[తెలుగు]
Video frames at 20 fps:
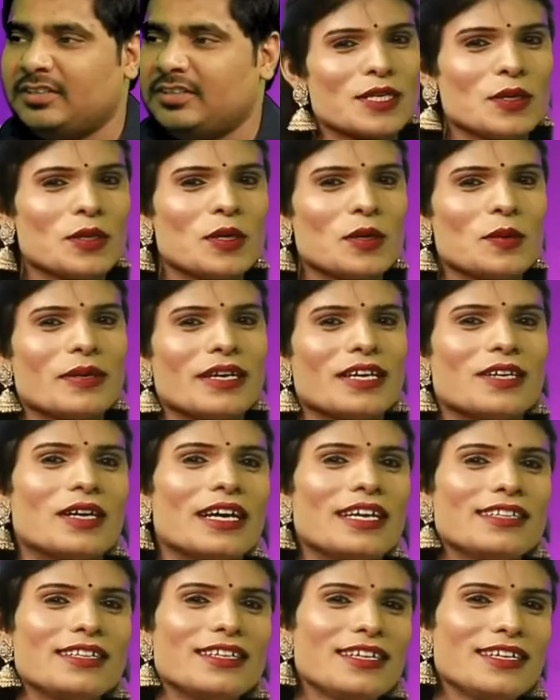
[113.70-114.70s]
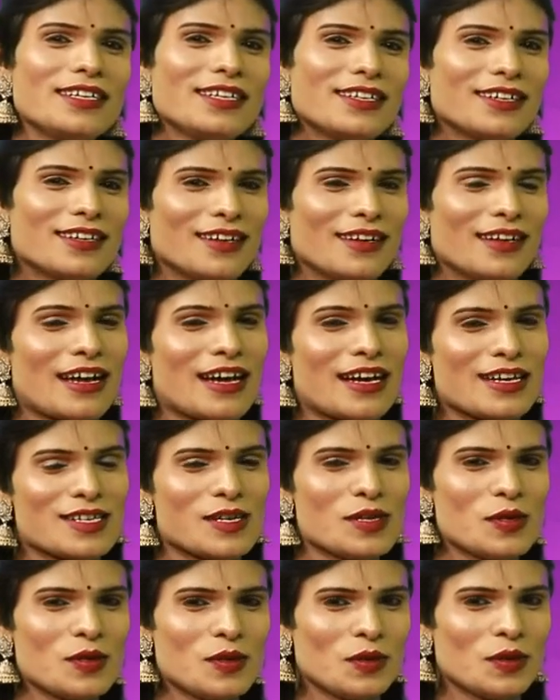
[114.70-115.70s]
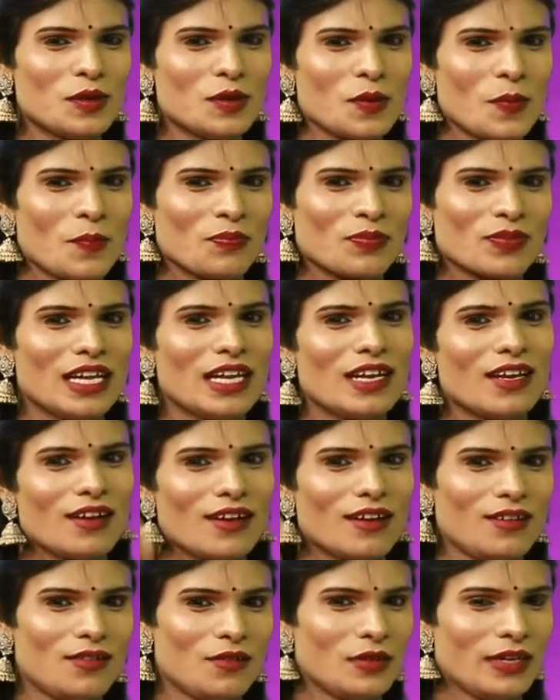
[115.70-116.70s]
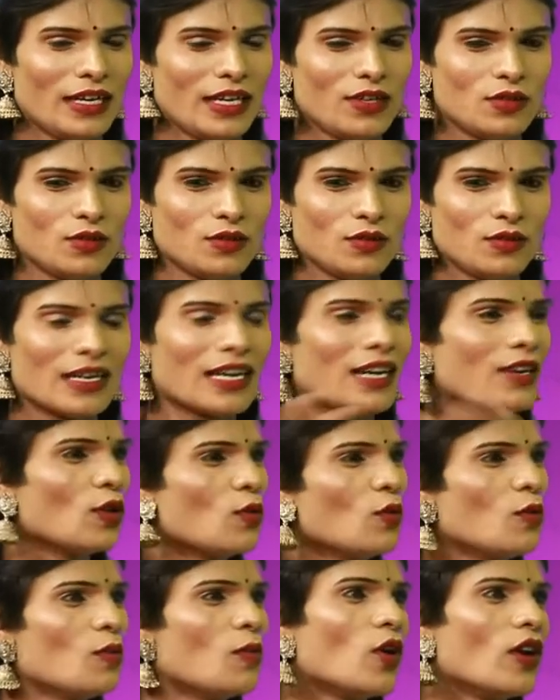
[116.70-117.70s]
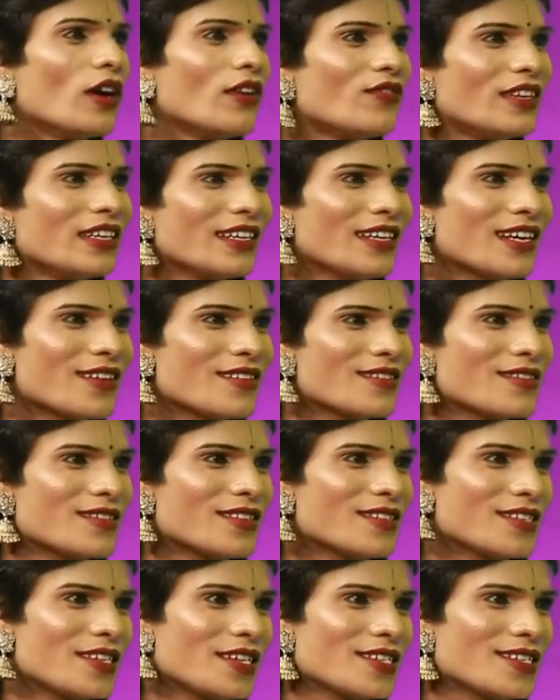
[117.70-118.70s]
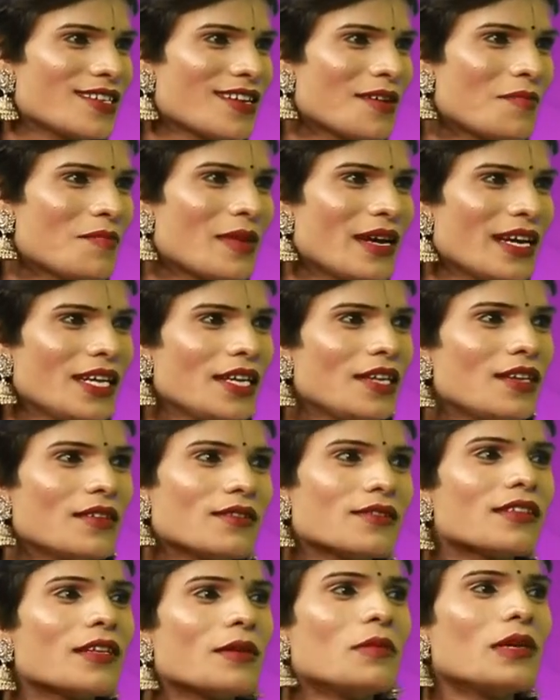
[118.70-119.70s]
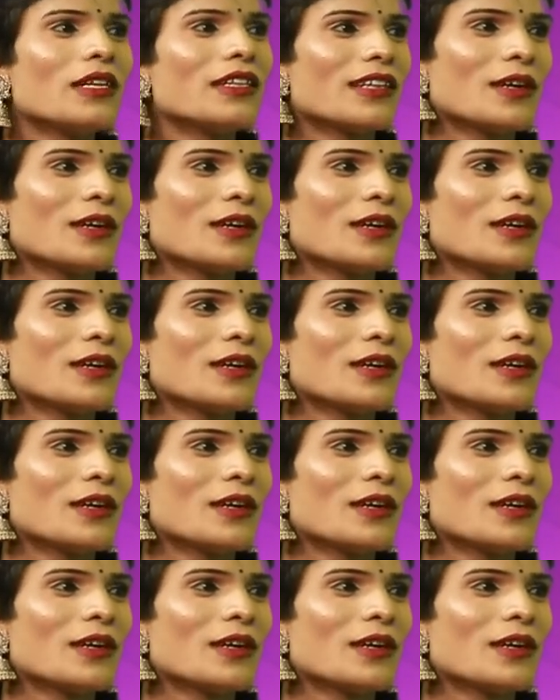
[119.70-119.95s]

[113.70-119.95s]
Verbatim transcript: స్కిట్లో పేరు అయితే లాస్ట్లో నేను నాకు బాయ్ ఫ్రెండ్ క్యారెక్టర్ చేసిన అబ్బాయి దెబ్బలు